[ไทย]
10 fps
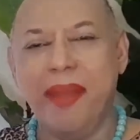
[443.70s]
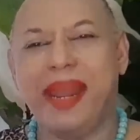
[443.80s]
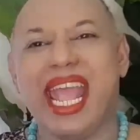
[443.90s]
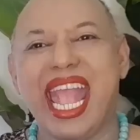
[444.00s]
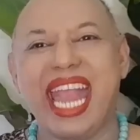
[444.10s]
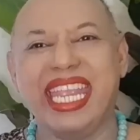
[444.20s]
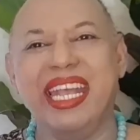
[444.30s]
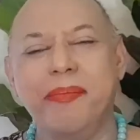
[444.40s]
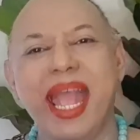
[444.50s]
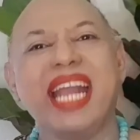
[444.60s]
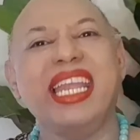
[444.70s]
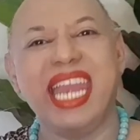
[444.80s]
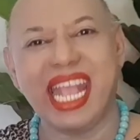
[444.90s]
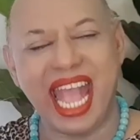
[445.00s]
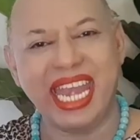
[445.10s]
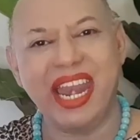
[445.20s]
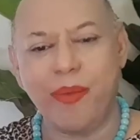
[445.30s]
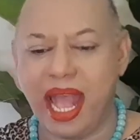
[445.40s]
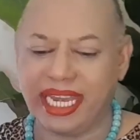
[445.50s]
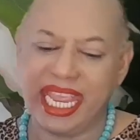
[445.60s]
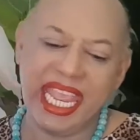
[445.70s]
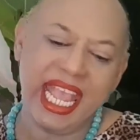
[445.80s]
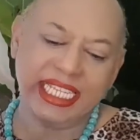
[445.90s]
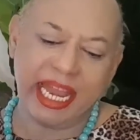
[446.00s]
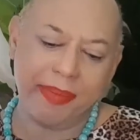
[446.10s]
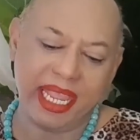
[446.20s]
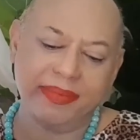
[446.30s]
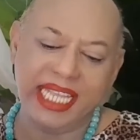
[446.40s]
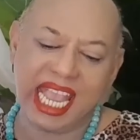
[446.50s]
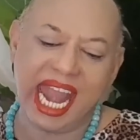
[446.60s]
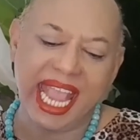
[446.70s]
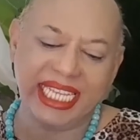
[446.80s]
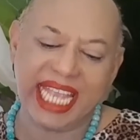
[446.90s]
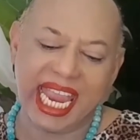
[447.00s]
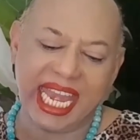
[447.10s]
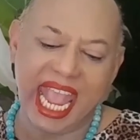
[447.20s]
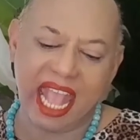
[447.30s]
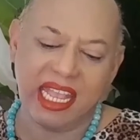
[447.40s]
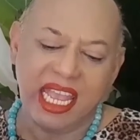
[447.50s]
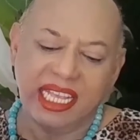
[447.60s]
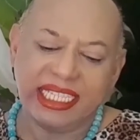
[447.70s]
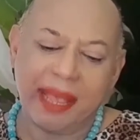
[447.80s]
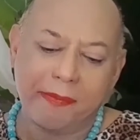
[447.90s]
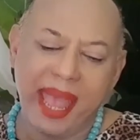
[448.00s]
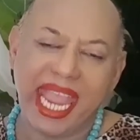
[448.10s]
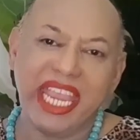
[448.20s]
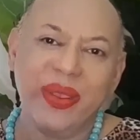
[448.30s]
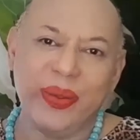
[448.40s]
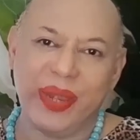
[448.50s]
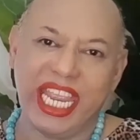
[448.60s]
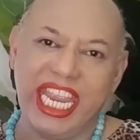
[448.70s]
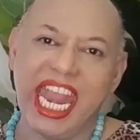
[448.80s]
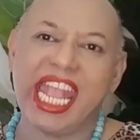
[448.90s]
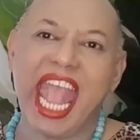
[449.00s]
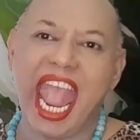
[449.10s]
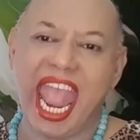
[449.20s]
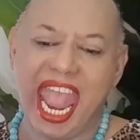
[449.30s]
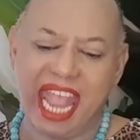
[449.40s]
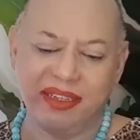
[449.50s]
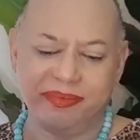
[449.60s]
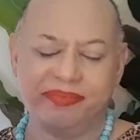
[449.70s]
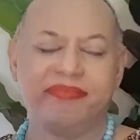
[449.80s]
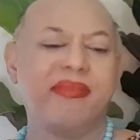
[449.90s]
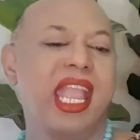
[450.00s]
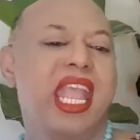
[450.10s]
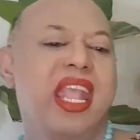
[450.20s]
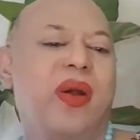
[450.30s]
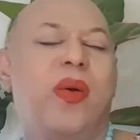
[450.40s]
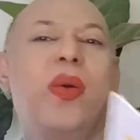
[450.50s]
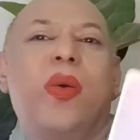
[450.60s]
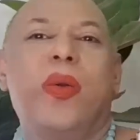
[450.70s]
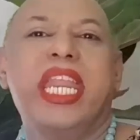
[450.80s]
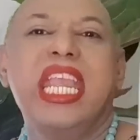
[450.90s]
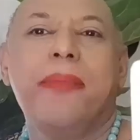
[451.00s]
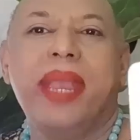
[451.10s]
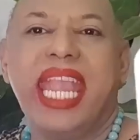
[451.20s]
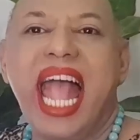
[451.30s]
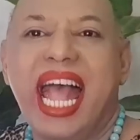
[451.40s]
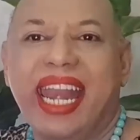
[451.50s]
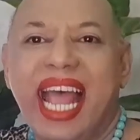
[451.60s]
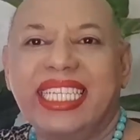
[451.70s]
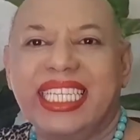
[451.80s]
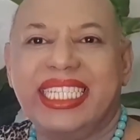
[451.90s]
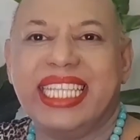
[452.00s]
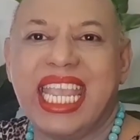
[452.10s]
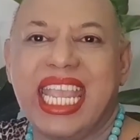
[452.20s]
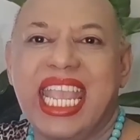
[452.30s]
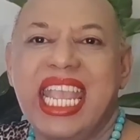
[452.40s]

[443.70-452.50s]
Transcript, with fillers: พลังงานเยอะมากเลยนะคะในระหว่างที่อาจารย์บีฟซีใครใจเนี่ยสับไพ่อยู่นี้นะคะโอ้โหนี่พญาราชสี